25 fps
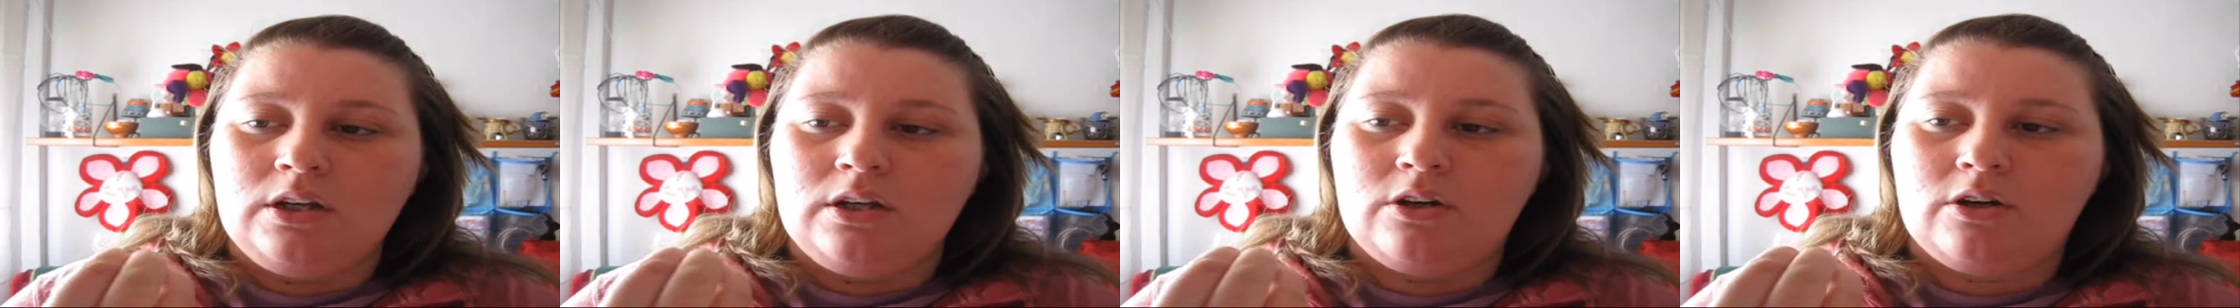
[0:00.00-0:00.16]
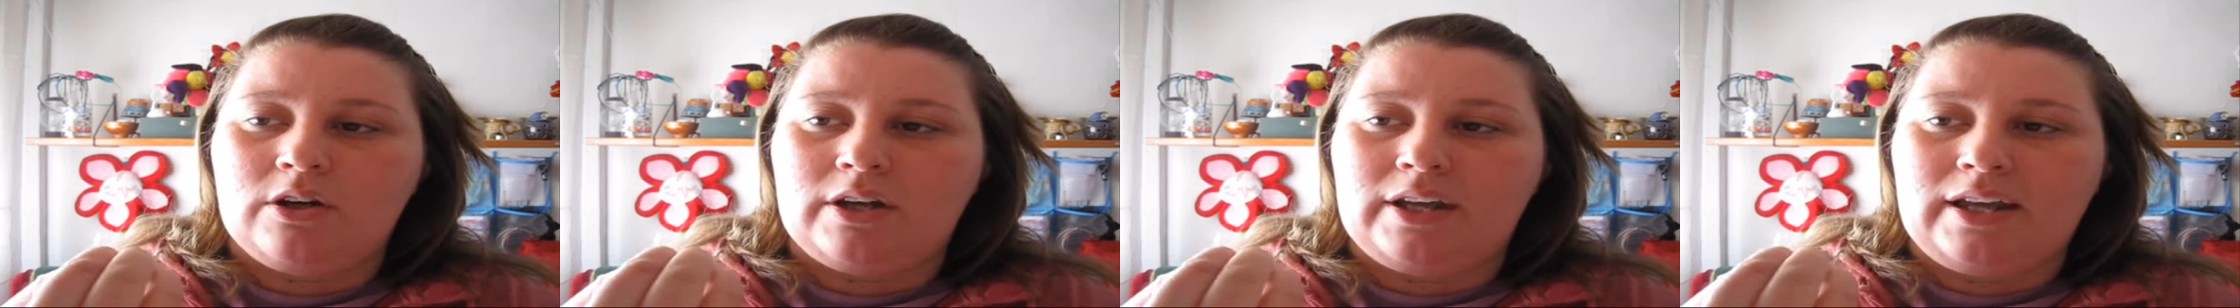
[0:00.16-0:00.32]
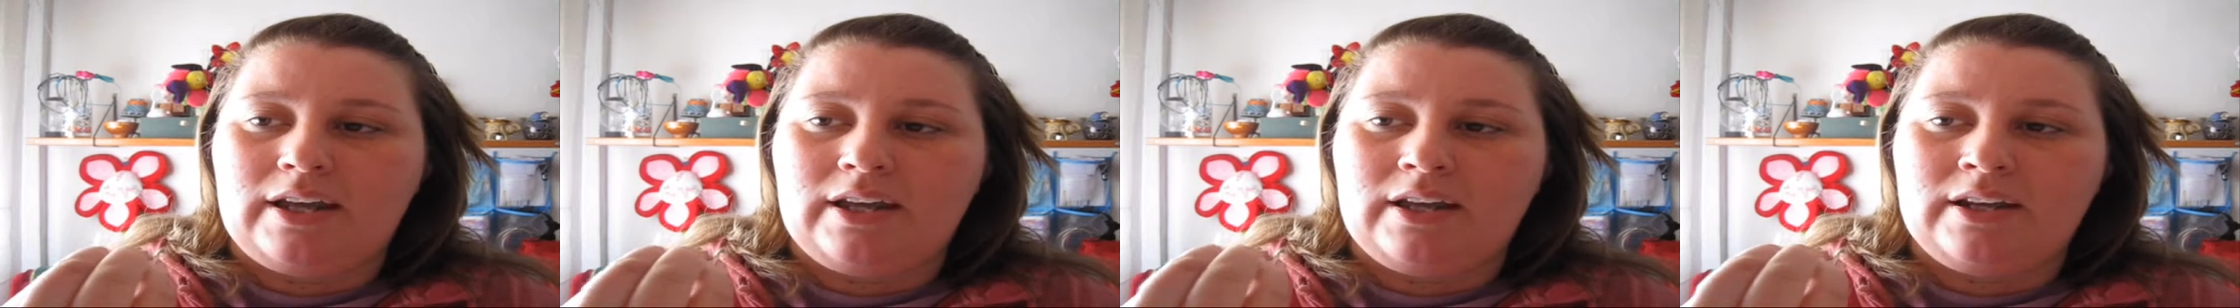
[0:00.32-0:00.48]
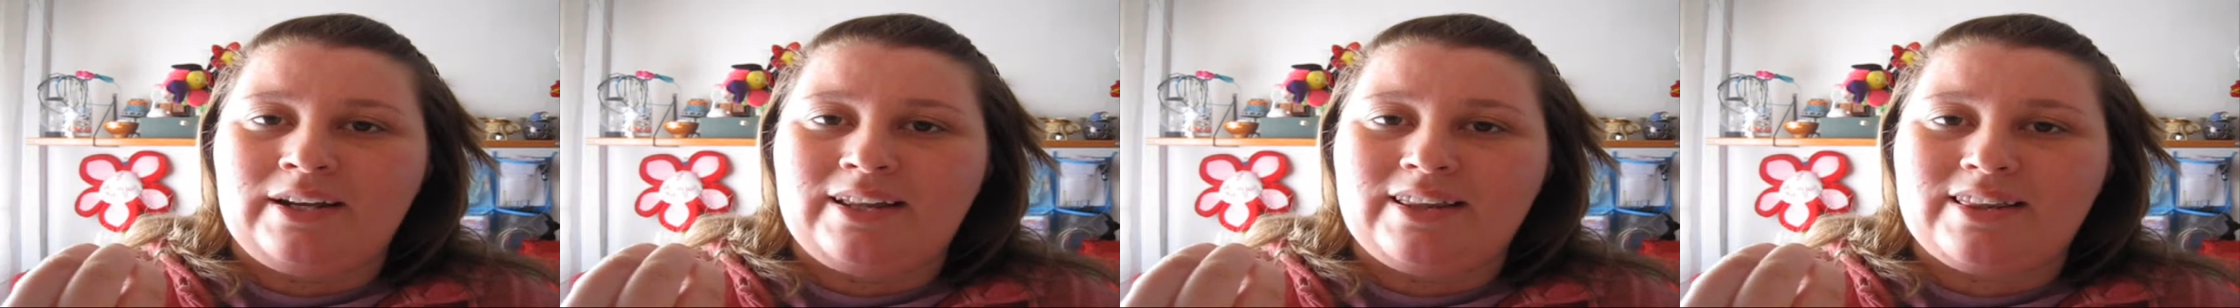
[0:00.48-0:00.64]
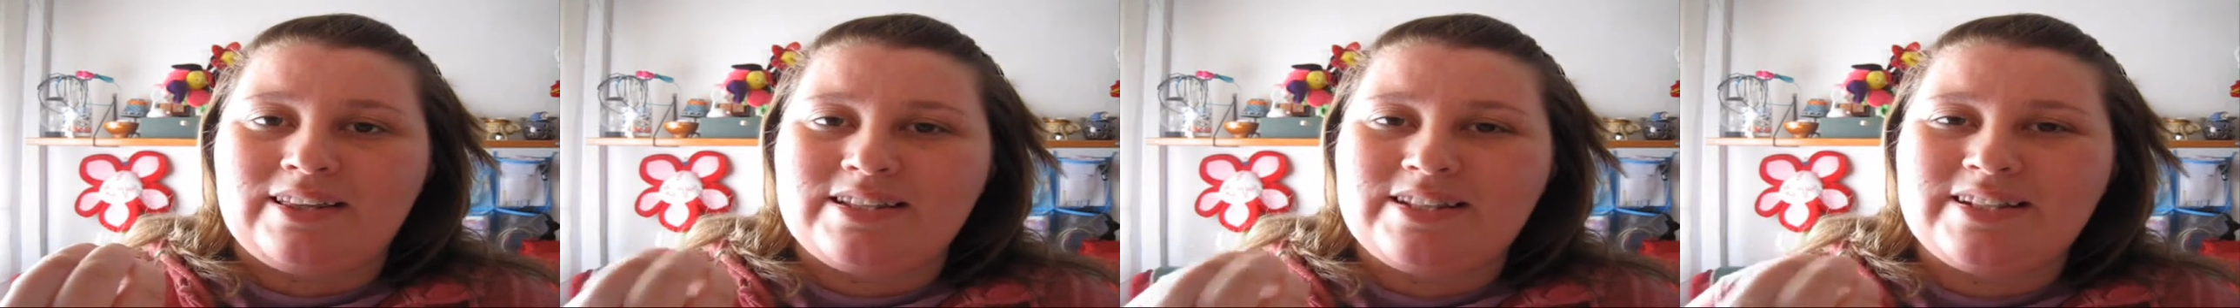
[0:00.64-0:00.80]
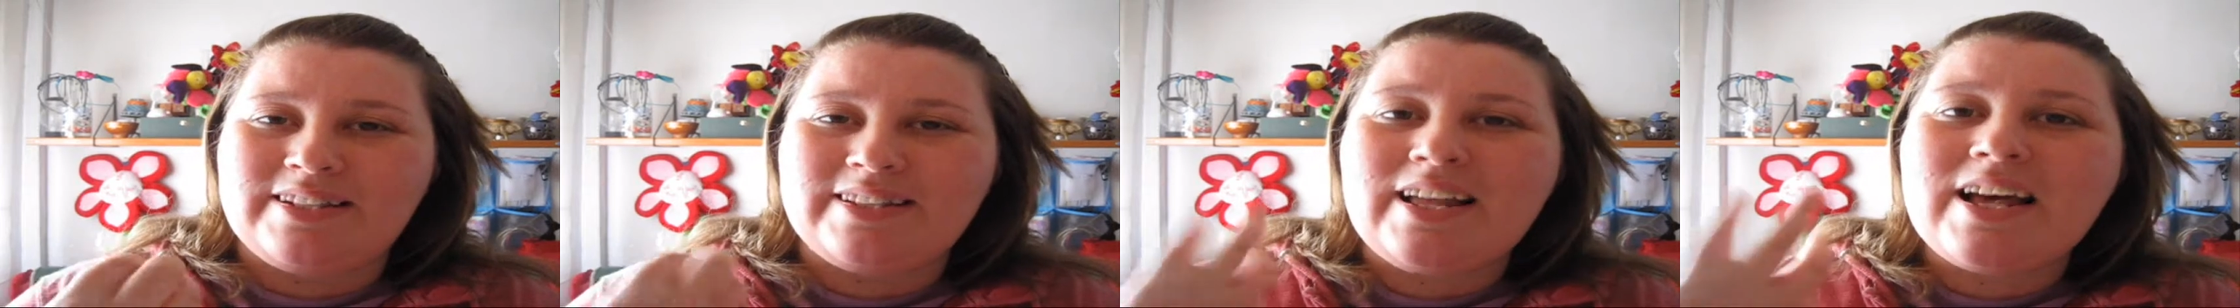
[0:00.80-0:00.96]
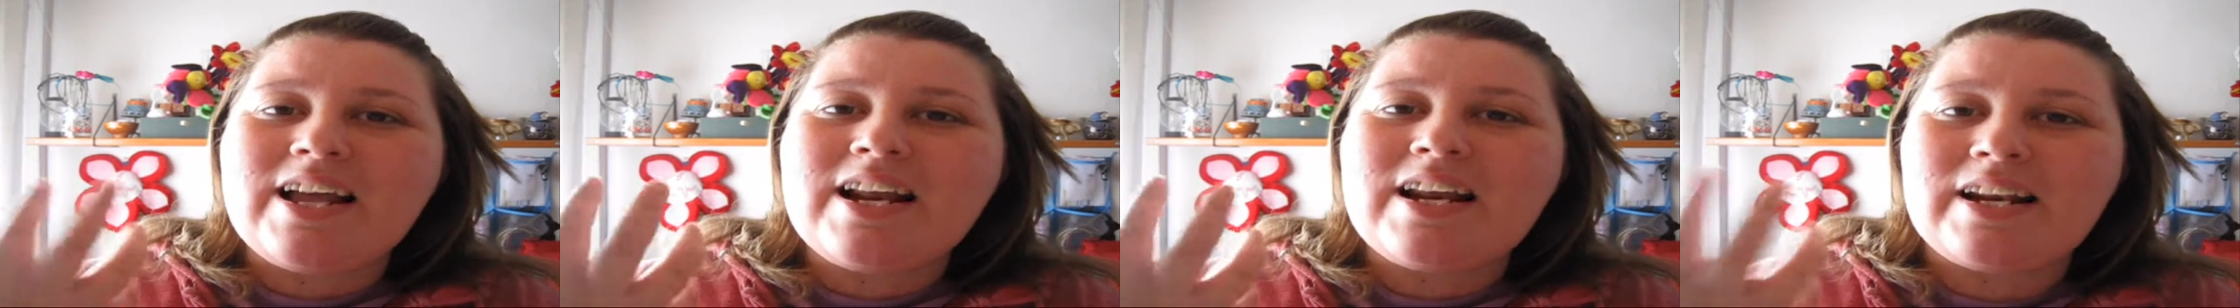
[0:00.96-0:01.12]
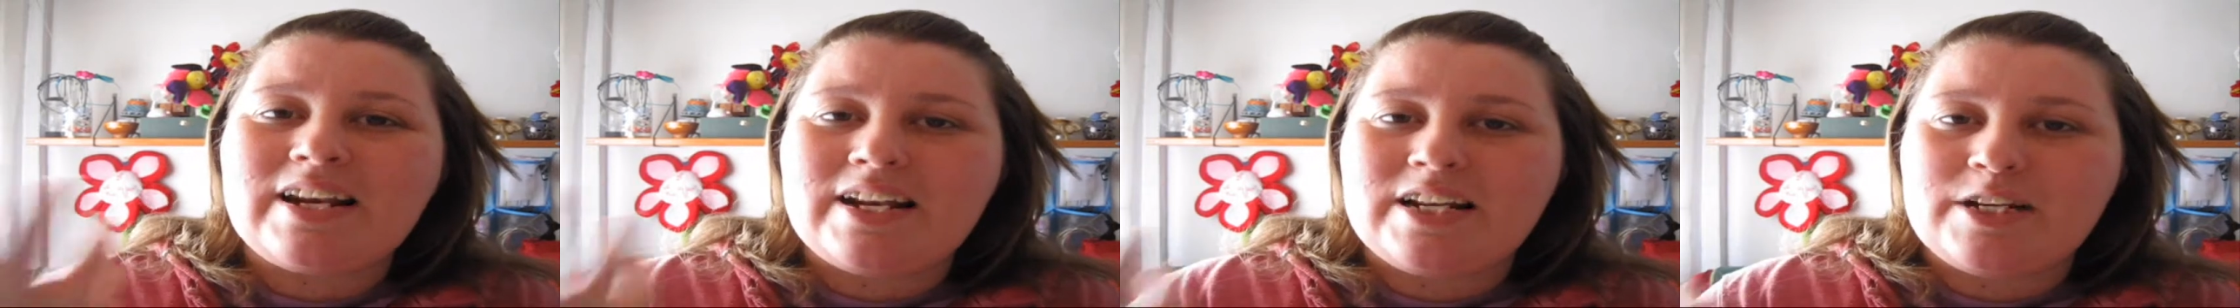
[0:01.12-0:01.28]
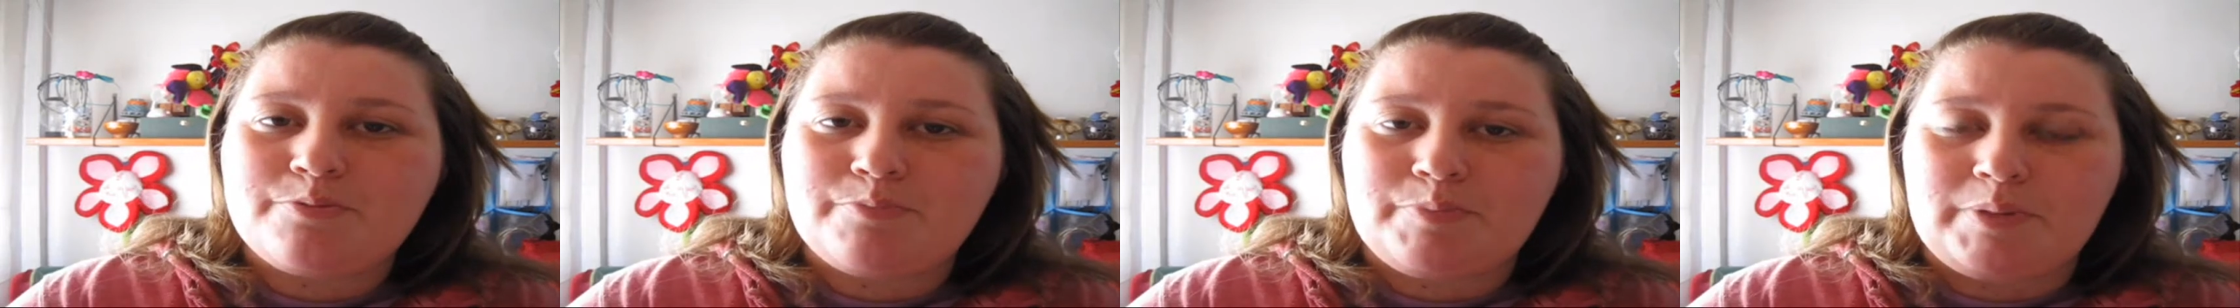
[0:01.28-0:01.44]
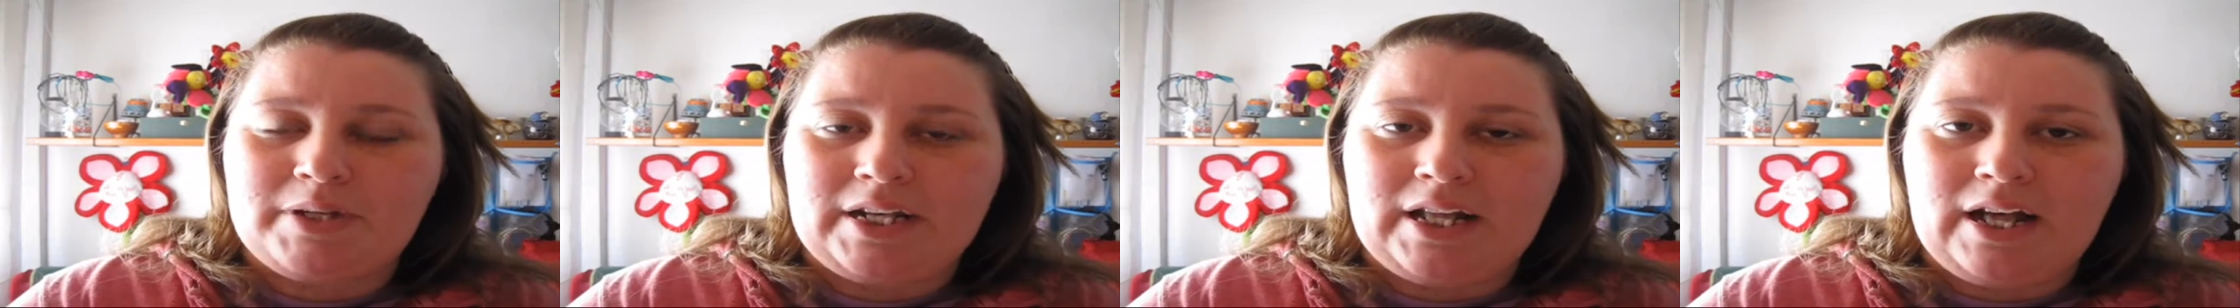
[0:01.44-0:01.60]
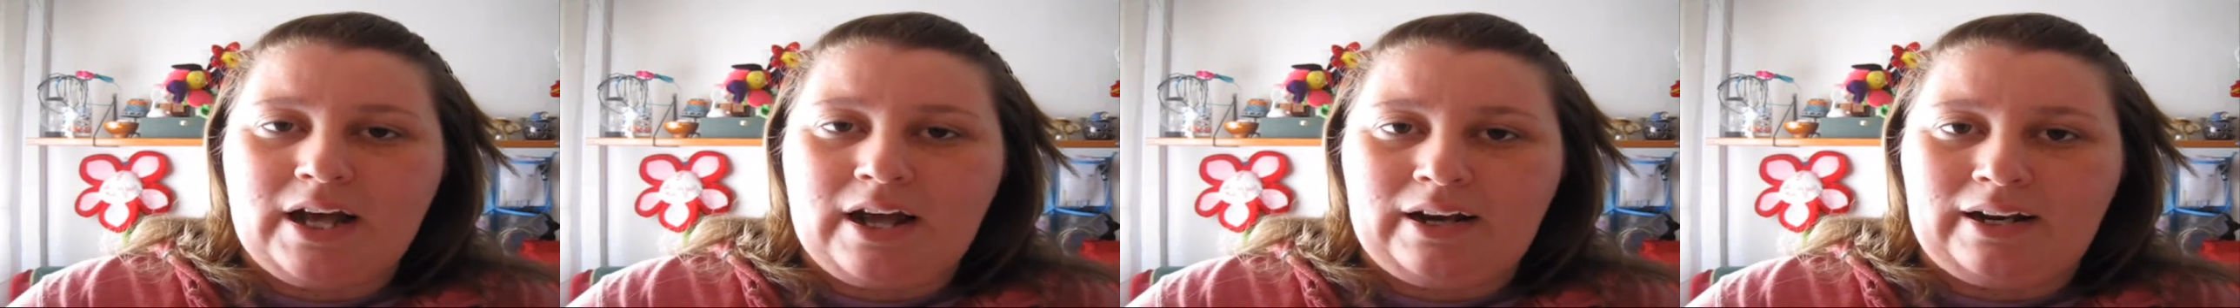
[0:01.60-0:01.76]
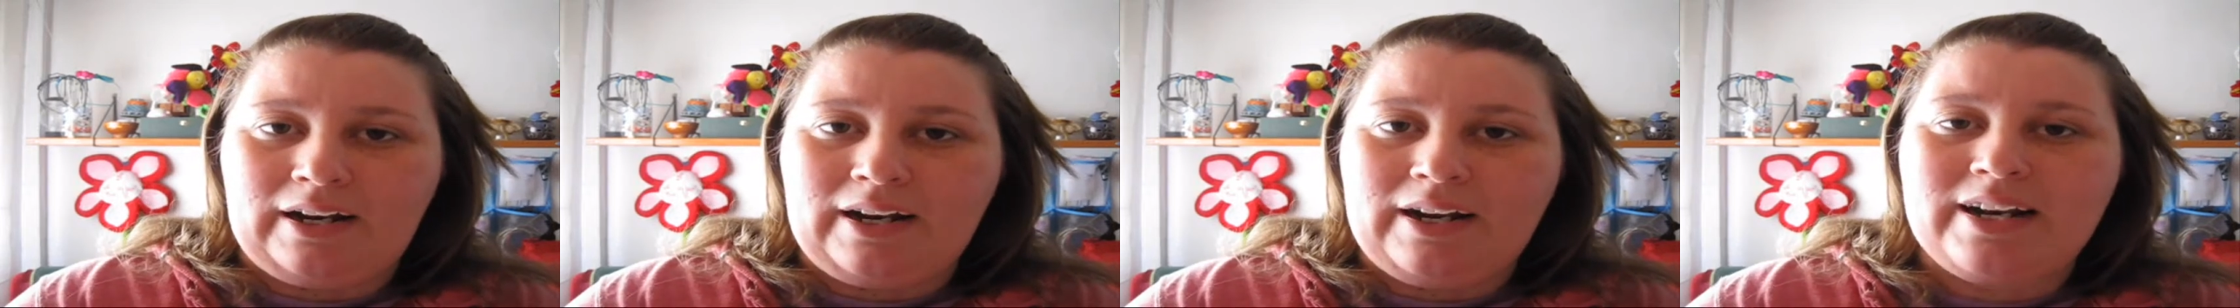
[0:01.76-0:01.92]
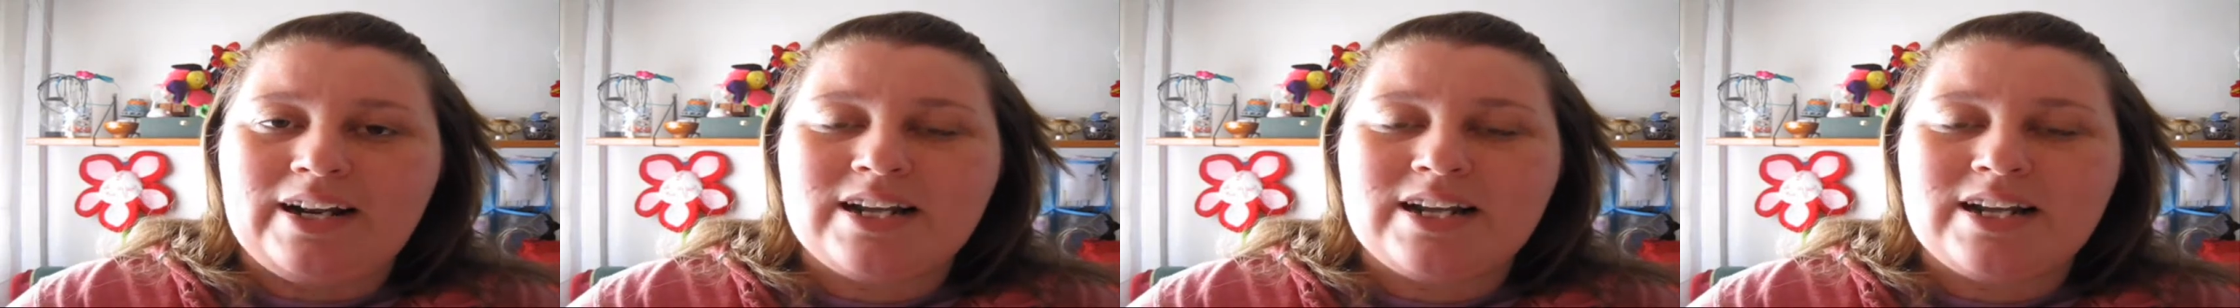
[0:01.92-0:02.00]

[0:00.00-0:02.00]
lo que necesita es respirar.